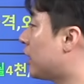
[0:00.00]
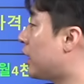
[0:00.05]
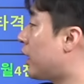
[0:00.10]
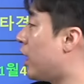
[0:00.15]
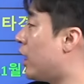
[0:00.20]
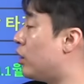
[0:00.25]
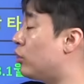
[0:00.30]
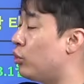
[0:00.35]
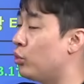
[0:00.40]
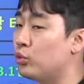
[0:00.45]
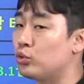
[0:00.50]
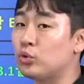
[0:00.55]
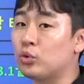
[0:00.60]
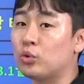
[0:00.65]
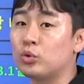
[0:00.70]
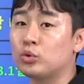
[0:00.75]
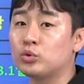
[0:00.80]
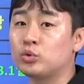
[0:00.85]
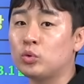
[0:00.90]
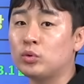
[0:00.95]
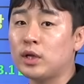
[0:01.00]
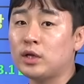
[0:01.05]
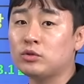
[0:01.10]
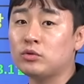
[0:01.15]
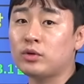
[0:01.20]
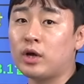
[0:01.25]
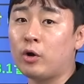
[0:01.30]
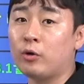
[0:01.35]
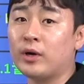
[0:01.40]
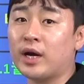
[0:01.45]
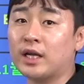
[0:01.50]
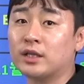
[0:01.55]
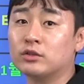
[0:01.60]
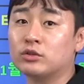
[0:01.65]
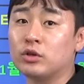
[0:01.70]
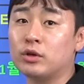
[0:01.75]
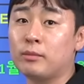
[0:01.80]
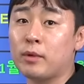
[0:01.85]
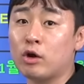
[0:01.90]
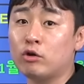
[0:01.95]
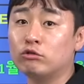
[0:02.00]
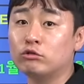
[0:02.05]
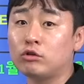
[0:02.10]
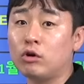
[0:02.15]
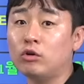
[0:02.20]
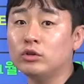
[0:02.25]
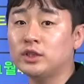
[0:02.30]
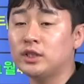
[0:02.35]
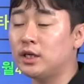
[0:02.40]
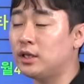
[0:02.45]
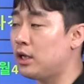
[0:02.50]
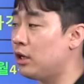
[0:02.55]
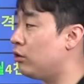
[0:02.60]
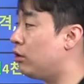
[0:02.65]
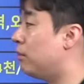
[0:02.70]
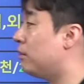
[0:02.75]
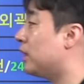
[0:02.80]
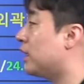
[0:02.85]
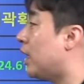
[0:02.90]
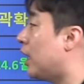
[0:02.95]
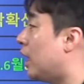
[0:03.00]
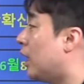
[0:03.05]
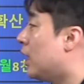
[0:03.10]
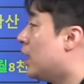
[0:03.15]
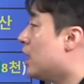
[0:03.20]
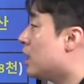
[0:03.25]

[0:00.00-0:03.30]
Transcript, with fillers: 계속적으로 쏟아져 나올 가능성이 매우 커지게 될 겁니다.